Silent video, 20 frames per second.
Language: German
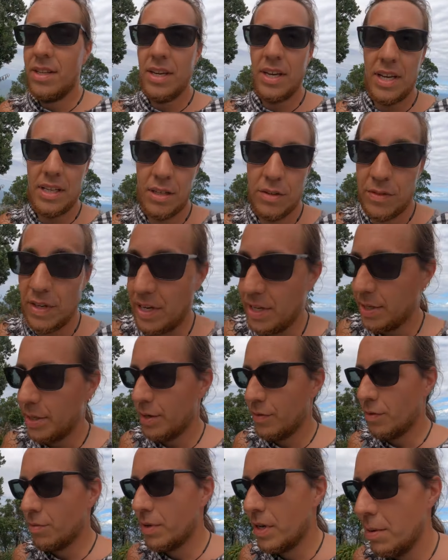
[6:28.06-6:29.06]
Direkt auf der
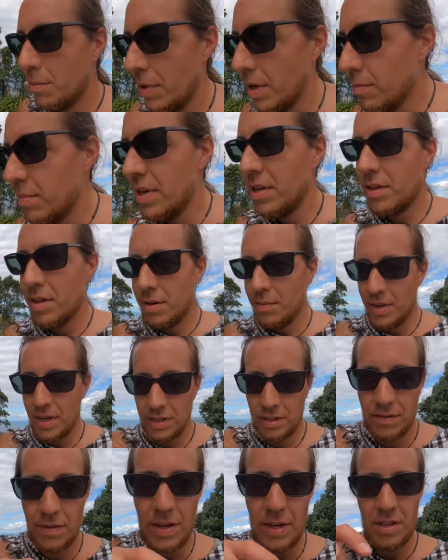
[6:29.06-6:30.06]
anderen Seite vom Campingplatz. Man
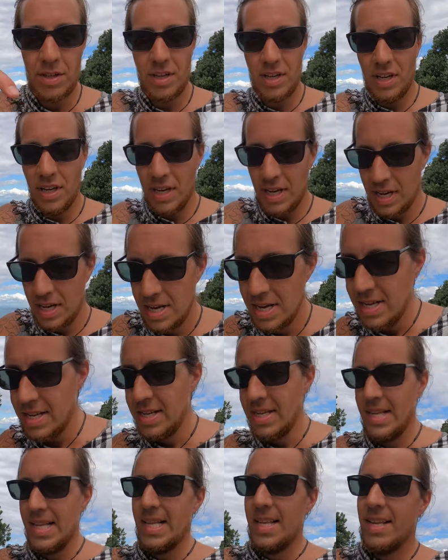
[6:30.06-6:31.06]
hat quasi die
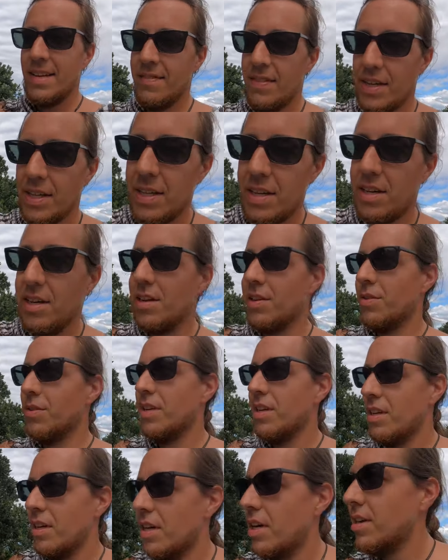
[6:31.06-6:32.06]
Wasser,
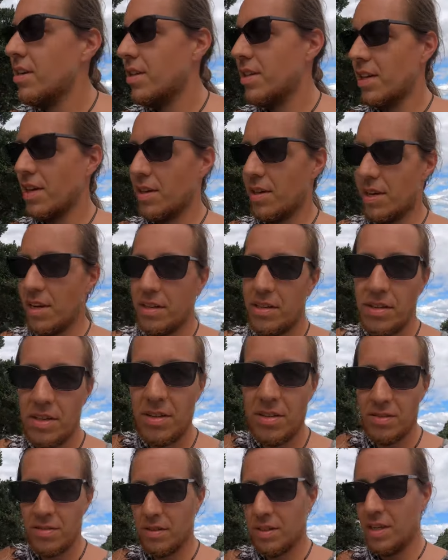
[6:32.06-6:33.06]
also die
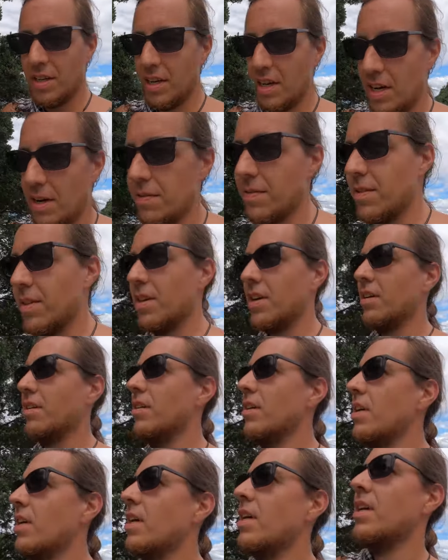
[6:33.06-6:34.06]
Seeseite und die
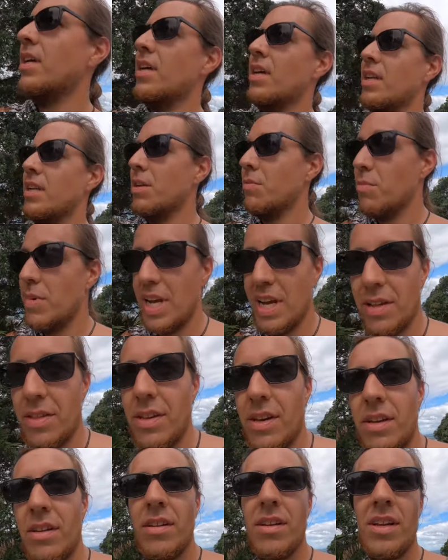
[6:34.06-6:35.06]
Hafenseite, die
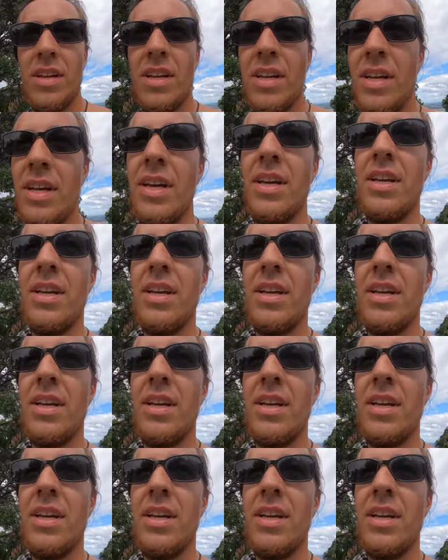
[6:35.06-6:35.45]
Meerseite.